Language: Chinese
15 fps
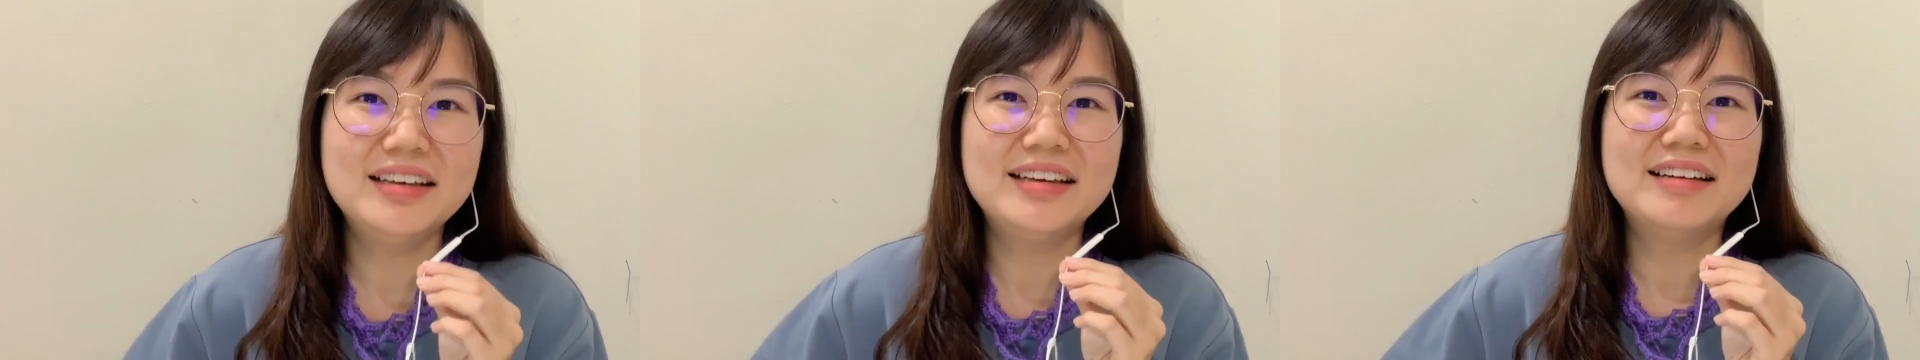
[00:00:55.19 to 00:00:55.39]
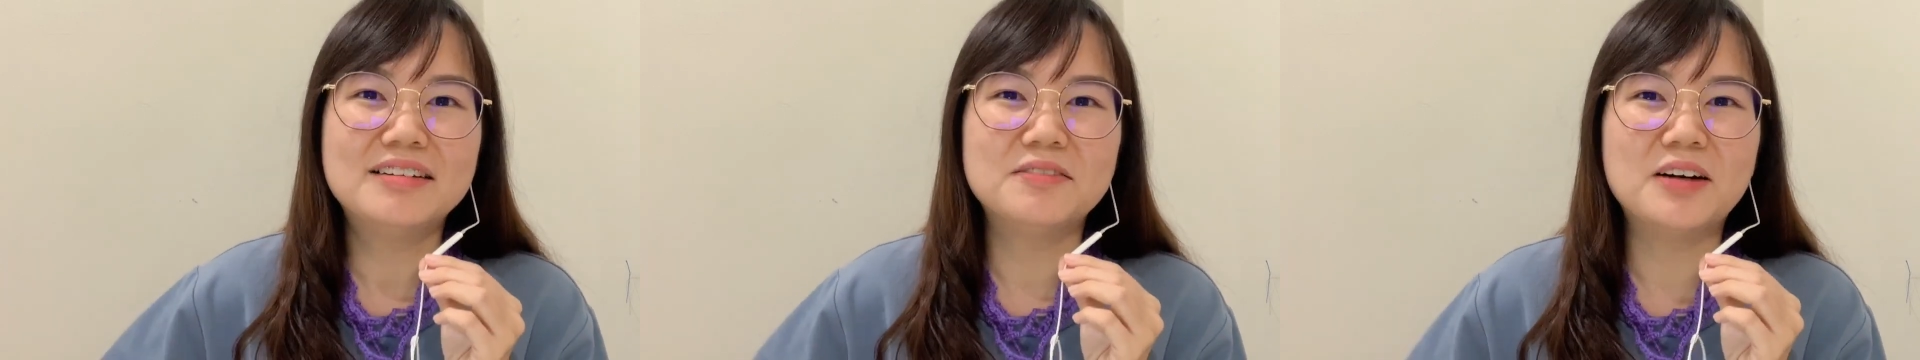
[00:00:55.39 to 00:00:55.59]

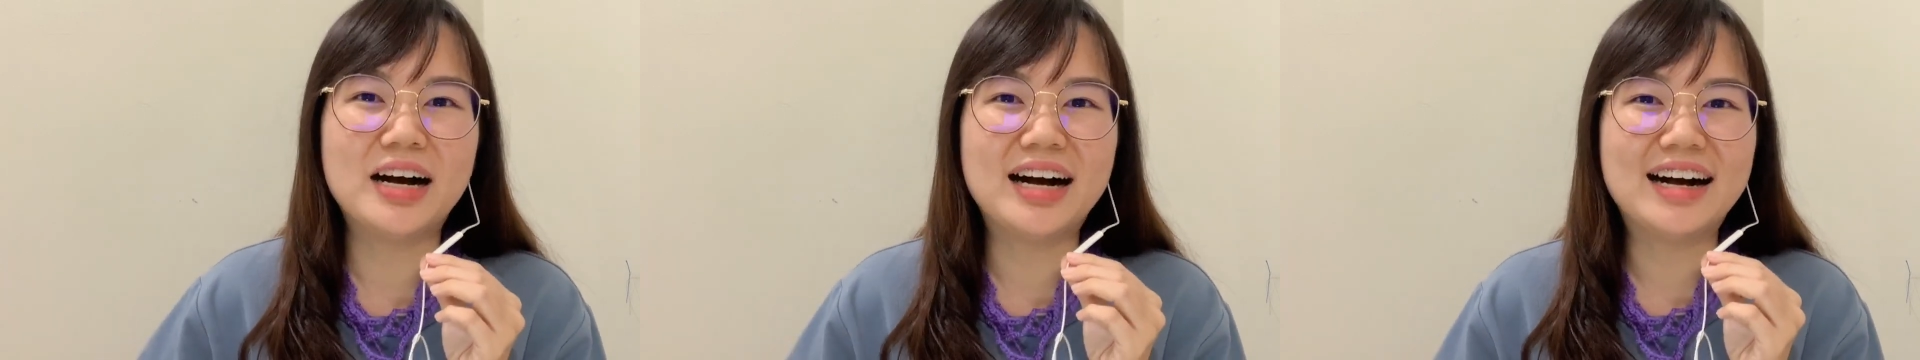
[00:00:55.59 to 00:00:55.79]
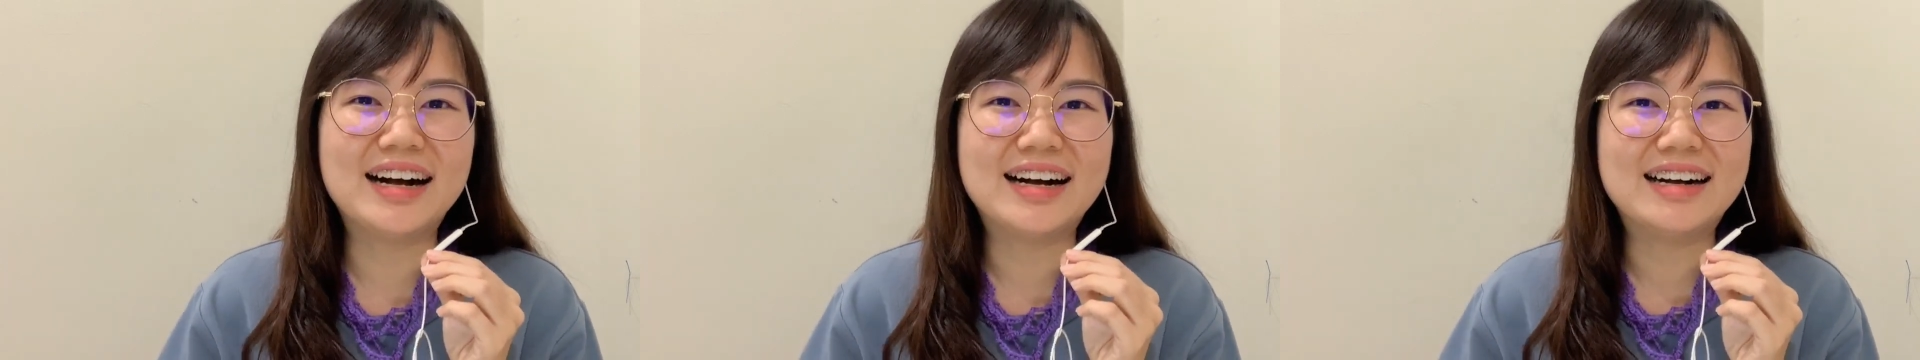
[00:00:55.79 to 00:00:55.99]
哇！
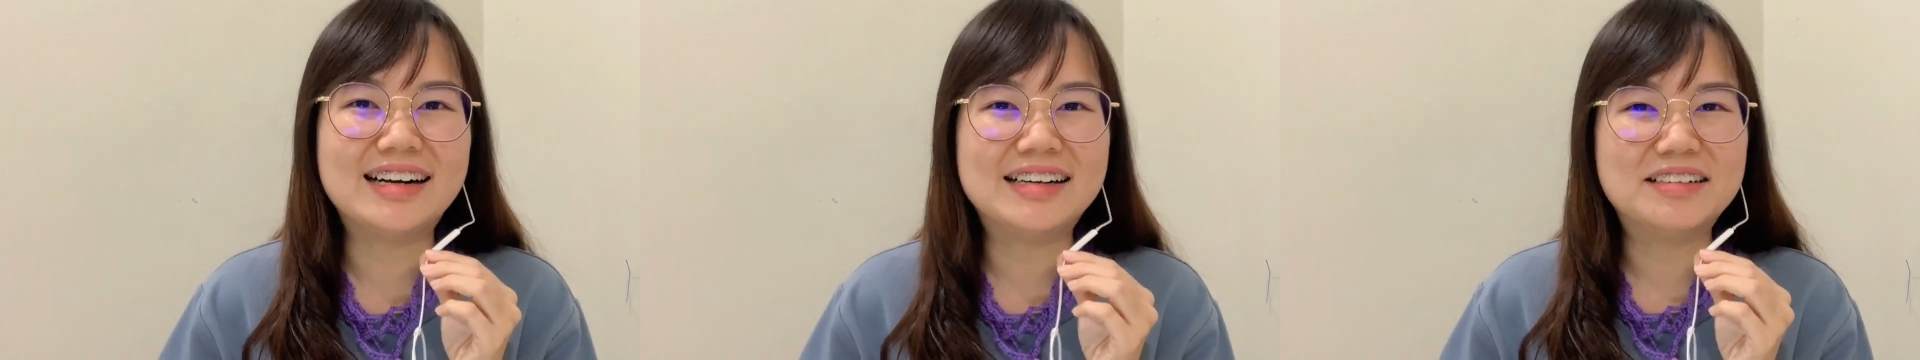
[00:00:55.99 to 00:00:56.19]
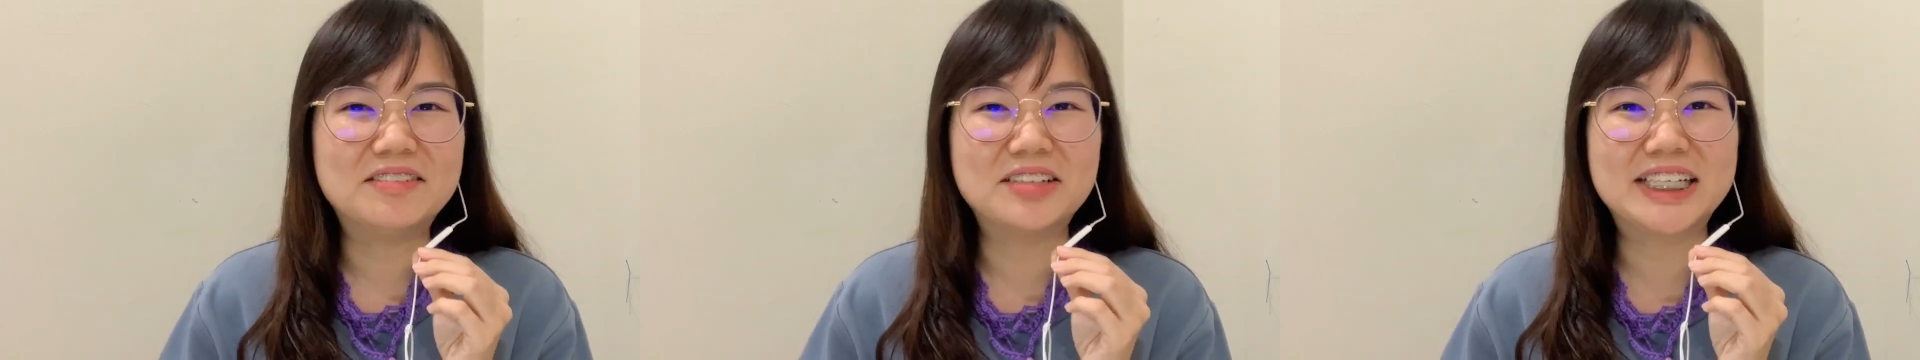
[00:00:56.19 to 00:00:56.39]

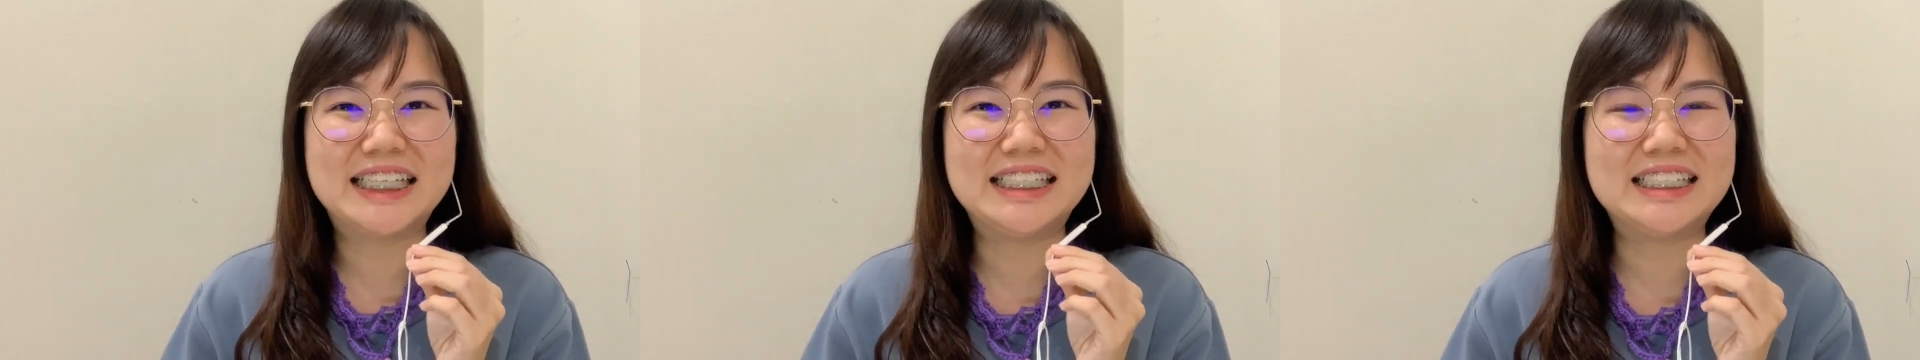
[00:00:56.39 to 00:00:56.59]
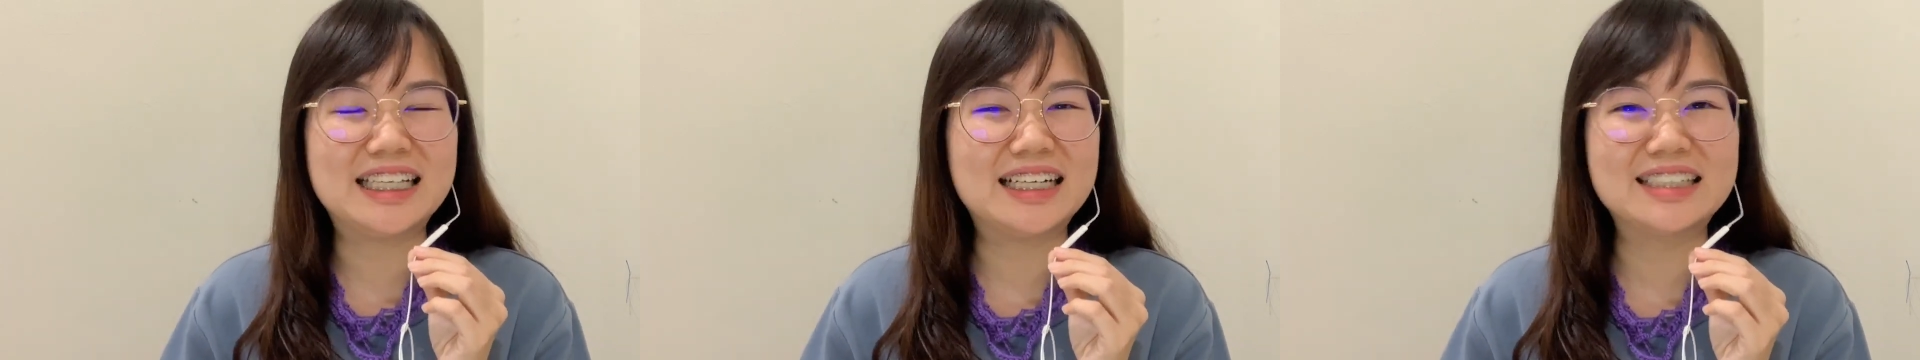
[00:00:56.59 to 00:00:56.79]
我跟
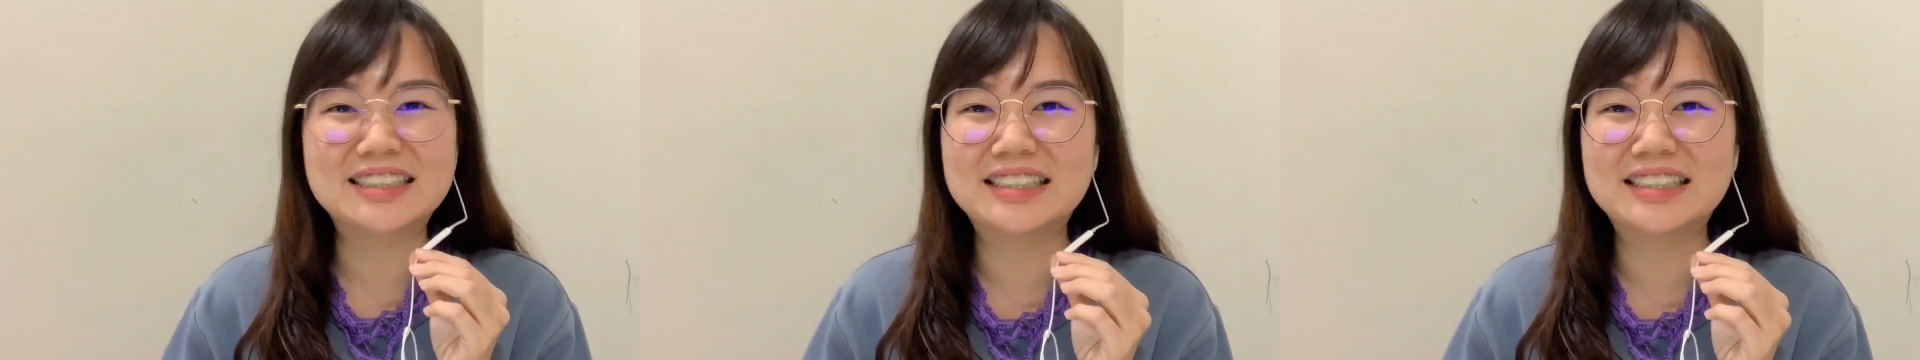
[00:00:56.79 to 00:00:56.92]
你讲，